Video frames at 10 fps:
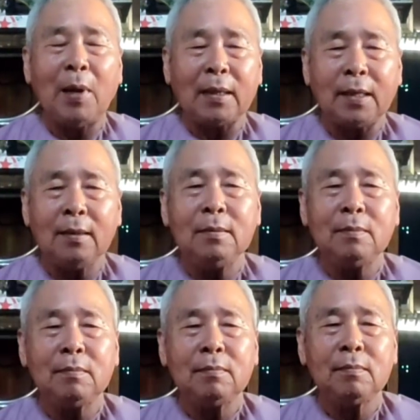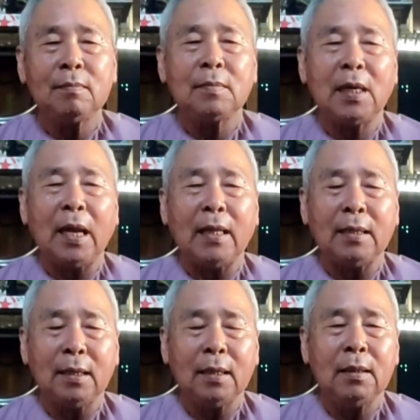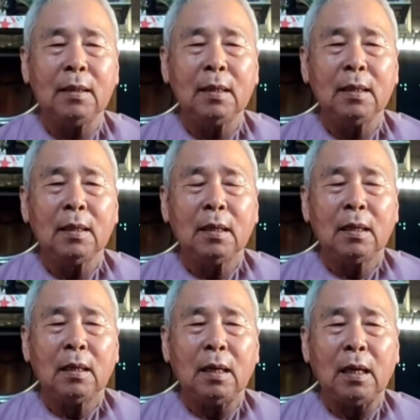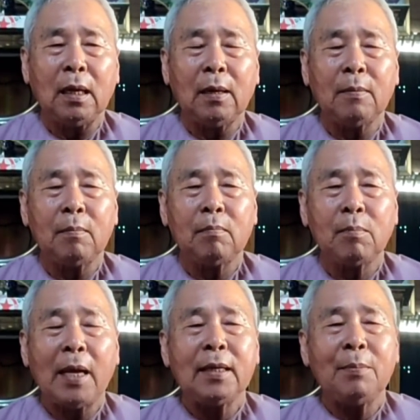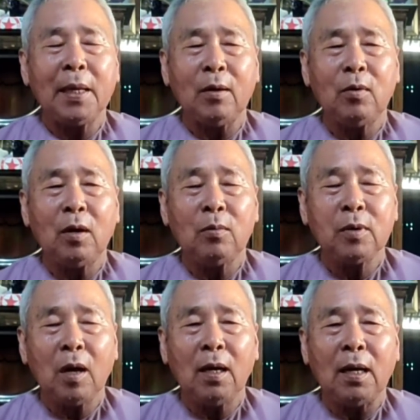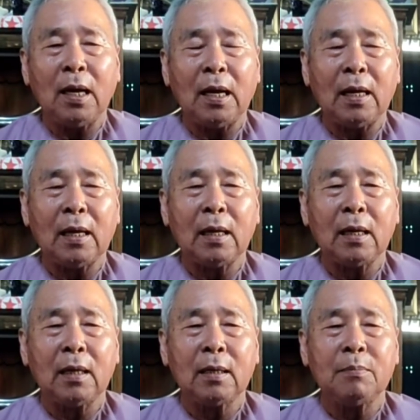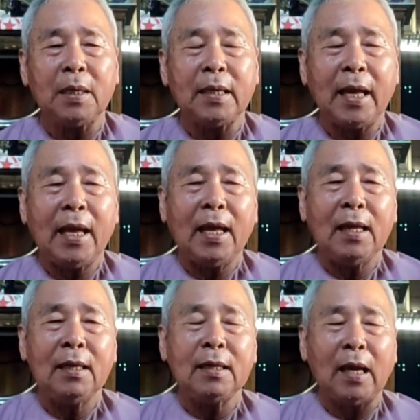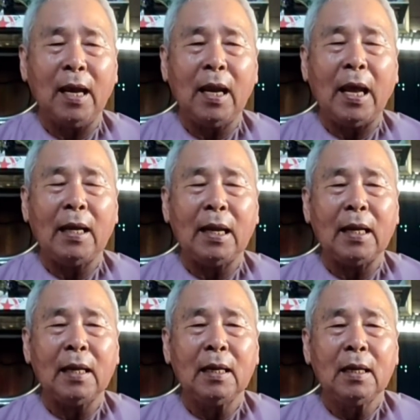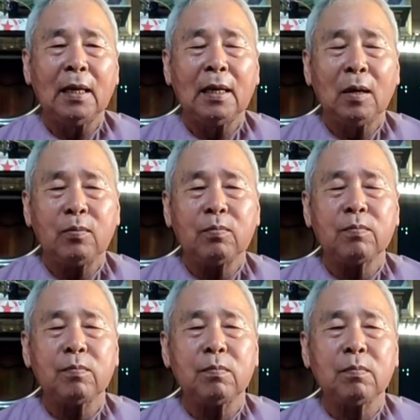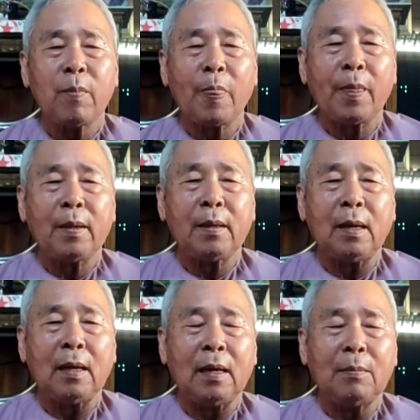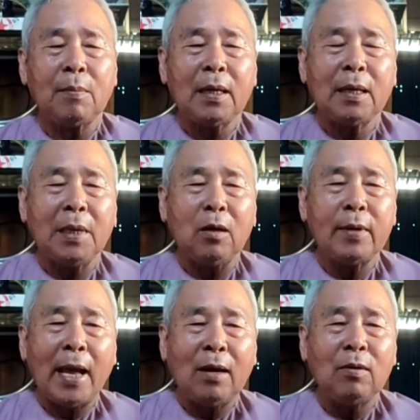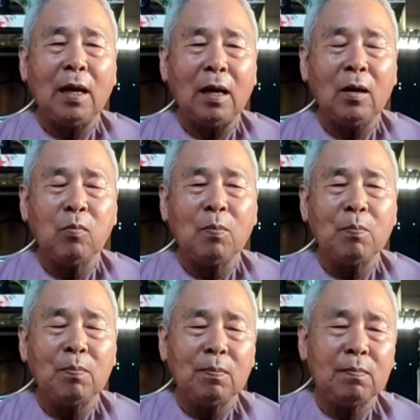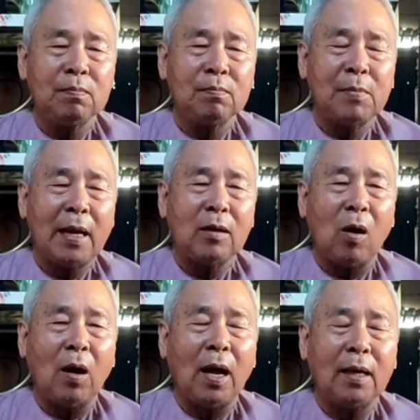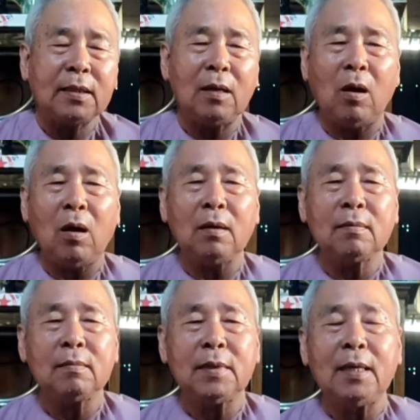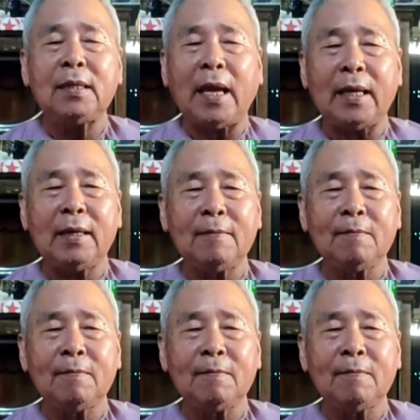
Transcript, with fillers: bằng chứng là như à, bác năm hiệu mà lúc đó là mình nghe kể lại là lúc à, bác Nam Hiệu đau là lúc ừ, bác còn ở Sài Gòn với Đức Thầy